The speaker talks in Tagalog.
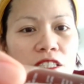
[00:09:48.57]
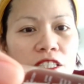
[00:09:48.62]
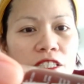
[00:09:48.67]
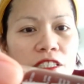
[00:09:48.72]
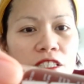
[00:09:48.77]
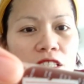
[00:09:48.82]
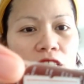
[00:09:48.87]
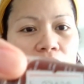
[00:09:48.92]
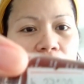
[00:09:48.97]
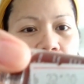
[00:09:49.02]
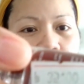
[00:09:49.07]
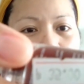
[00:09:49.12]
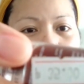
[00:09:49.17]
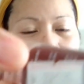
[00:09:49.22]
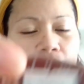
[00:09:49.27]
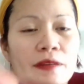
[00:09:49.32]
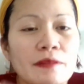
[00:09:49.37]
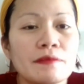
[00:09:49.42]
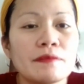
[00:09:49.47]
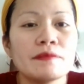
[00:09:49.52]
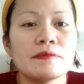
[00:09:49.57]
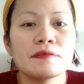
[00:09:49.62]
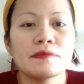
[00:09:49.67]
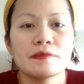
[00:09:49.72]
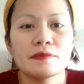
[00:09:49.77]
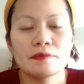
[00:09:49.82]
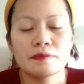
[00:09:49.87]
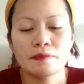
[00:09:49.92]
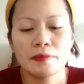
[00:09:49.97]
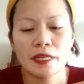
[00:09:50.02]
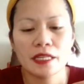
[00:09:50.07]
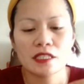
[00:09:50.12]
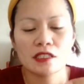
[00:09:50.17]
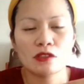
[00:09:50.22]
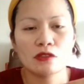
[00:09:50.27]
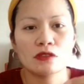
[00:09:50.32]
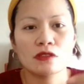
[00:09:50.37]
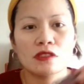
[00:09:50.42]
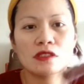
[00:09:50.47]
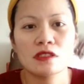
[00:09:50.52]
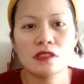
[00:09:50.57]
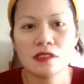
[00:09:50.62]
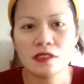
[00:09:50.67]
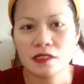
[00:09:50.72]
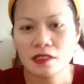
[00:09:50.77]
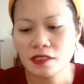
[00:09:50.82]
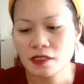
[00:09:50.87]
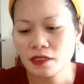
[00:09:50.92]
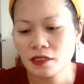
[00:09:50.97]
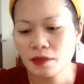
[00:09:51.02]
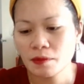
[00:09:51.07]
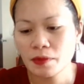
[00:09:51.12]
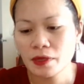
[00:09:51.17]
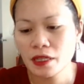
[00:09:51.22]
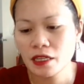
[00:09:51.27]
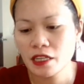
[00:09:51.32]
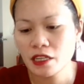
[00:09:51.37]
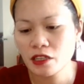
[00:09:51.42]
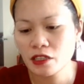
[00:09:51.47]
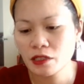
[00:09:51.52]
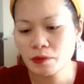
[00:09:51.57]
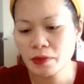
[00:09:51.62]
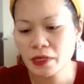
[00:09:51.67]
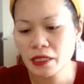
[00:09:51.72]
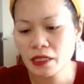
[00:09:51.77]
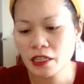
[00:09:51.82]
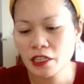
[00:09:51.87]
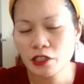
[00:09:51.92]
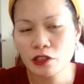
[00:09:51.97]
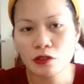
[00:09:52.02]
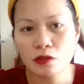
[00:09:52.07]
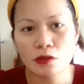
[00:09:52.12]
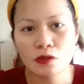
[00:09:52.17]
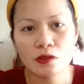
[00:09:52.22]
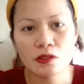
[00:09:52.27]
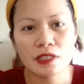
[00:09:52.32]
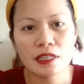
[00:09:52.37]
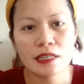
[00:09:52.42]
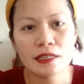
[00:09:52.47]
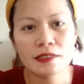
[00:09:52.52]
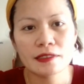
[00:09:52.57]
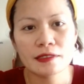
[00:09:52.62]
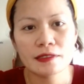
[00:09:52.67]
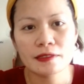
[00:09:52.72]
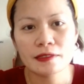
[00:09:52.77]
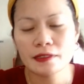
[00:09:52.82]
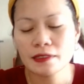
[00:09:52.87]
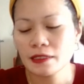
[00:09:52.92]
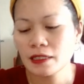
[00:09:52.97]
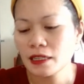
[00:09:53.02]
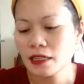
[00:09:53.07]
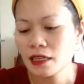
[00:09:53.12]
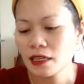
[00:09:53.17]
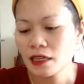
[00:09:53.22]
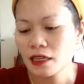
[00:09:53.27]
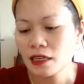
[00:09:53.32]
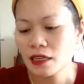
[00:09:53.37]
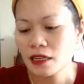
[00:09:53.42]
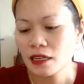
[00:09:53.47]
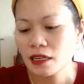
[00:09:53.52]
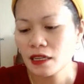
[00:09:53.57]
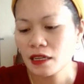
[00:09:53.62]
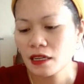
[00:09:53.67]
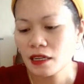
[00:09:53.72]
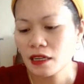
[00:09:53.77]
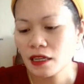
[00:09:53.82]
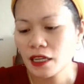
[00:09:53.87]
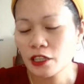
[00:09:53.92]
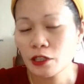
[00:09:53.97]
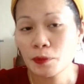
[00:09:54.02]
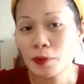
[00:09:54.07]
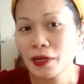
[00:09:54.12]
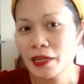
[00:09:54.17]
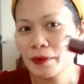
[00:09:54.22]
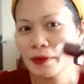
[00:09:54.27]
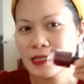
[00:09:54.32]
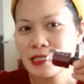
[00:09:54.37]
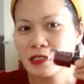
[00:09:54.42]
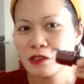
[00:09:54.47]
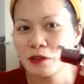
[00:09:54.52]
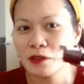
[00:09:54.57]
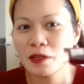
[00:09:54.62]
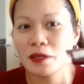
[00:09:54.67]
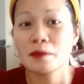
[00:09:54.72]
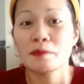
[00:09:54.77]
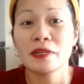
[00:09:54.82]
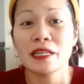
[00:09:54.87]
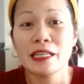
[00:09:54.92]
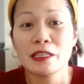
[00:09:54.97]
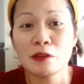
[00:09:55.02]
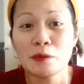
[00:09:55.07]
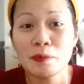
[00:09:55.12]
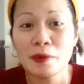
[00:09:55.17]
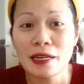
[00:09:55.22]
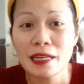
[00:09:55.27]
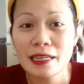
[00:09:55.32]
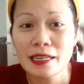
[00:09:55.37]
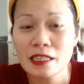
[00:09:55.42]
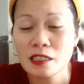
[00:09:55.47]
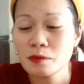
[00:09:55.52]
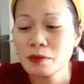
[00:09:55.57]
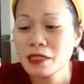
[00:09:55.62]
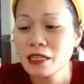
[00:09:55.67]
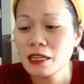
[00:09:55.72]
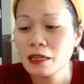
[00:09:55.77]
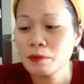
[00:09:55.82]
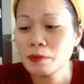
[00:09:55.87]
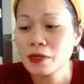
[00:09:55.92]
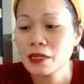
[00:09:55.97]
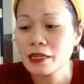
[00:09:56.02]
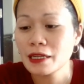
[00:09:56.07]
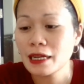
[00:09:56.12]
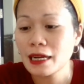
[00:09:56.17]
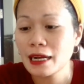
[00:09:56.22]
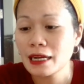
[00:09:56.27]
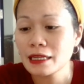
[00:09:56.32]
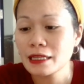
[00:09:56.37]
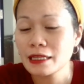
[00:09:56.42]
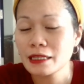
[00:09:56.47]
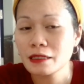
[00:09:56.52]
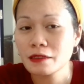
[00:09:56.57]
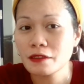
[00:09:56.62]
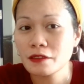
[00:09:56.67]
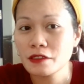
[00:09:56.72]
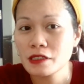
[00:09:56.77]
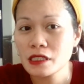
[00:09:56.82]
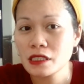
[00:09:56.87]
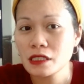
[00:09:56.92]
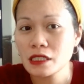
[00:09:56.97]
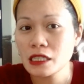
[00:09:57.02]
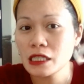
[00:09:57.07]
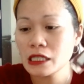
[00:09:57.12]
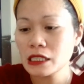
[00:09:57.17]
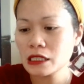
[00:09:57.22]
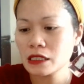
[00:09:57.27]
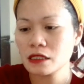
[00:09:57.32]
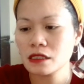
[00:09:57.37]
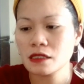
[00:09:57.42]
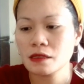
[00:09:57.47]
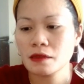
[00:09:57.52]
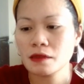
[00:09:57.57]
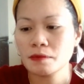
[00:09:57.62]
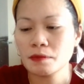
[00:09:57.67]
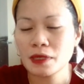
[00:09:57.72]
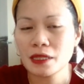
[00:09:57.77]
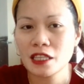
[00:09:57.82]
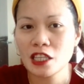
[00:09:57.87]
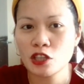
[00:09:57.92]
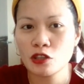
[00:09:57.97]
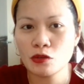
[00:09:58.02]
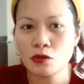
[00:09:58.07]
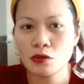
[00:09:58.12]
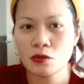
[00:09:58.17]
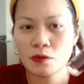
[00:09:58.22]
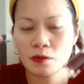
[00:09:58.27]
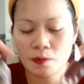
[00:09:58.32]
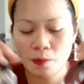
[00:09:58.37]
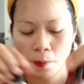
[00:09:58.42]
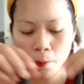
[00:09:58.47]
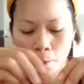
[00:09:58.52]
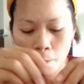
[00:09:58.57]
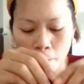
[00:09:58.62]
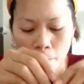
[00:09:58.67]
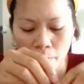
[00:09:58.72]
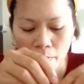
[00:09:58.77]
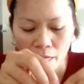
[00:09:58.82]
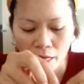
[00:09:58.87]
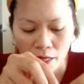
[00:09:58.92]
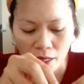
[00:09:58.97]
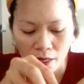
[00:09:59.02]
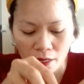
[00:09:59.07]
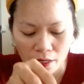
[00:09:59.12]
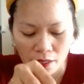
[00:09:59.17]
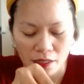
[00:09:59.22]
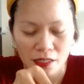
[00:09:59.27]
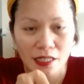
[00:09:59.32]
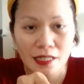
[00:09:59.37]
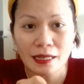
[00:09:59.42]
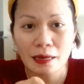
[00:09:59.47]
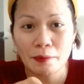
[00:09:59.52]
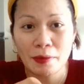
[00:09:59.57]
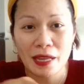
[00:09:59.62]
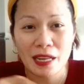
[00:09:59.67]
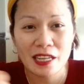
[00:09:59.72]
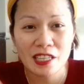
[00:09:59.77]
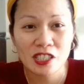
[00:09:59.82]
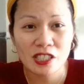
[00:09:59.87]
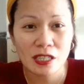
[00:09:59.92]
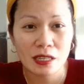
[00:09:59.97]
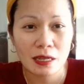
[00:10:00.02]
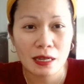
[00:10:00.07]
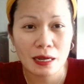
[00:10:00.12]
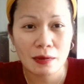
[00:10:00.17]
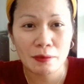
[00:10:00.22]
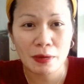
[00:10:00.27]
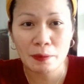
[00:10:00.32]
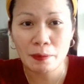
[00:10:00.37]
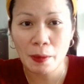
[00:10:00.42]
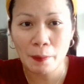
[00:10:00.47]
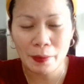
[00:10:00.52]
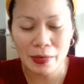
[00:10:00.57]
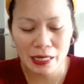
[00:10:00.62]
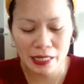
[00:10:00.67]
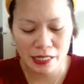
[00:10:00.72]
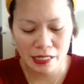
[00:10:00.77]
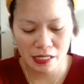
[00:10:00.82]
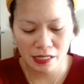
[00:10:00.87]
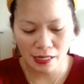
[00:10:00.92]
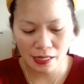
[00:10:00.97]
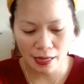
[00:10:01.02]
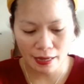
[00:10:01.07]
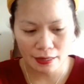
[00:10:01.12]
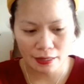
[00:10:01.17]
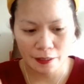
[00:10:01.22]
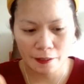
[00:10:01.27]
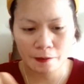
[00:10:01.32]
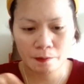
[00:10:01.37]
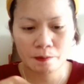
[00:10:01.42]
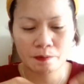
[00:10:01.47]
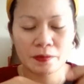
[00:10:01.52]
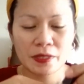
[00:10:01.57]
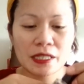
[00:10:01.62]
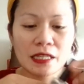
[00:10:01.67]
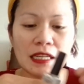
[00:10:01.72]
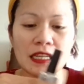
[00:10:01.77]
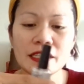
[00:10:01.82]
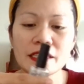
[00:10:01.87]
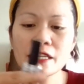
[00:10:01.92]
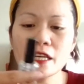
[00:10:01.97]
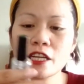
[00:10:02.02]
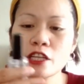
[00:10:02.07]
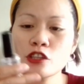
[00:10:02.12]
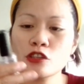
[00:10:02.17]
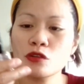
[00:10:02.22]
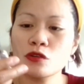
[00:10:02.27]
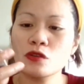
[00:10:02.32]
35 pesos na binili, binili to ng ito pala guys, sorry. Ito pala guys, binili pala ng aking sis. Ito. Kasi nga, mahilig siya na magpapalinis sa akin. Binili niya